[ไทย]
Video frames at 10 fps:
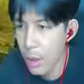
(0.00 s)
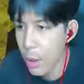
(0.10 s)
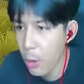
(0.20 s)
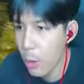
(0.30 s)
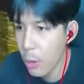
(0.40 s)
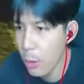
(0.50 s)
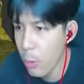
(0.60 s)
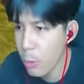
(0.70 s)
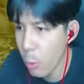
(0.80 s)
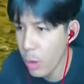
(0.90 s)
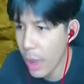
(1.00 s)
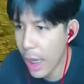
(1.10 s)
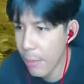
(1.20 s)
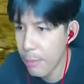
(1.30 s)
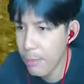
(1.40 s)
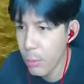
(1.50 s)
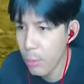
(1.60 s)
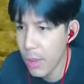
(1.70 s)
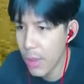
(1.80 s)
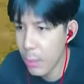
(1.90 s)
โคตรลูกครับซุ่ม
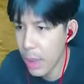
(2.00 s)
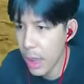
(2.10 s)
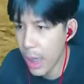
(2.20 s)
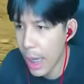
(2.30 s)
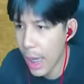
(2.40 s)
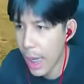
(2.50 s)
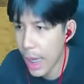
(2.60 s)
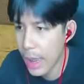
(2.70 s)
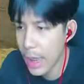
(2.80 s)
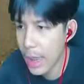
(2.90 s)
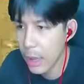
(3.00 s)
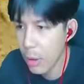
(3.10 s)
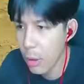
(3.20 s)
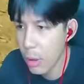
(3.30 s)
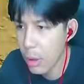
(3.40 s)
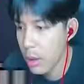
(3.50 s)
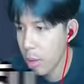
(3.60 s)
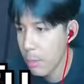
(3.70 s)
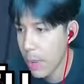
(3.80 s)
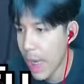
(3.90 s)
ยิงบนหลังคาอะไรอะน้อง
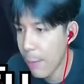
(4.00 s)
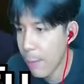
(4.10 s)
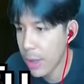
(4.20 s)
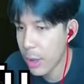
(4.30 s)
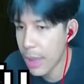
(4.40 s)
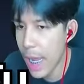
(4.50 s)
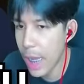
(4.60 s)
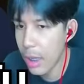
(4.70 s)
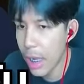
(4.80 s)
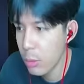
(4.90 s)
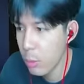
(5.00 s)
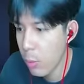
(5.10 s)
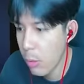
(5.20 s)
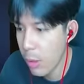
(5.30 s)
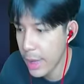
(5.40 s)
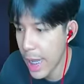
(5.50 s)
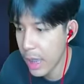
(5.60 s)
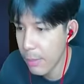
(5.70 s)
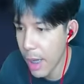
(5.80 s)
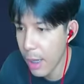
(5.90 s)
ไม่กล้าวัดต่อหน้าหรอครับกลัวหัวแตกห
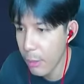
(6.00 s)
รือเปล่า